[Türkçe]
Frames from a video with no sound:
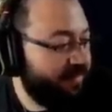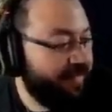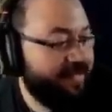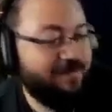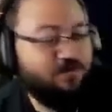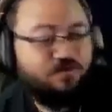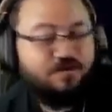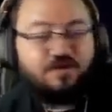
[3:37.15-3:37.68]

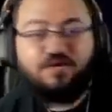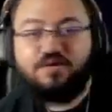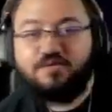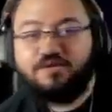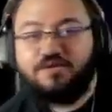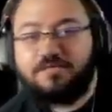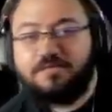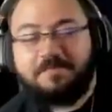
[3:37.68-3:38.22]
Her gün
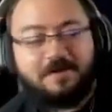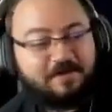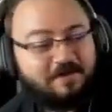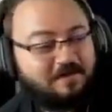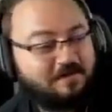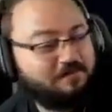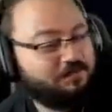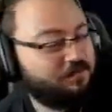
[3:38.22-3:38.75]
gidiyormuşum gibi
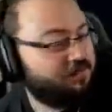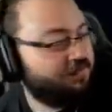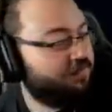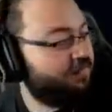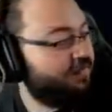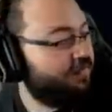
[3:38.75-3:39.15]
anlatmış.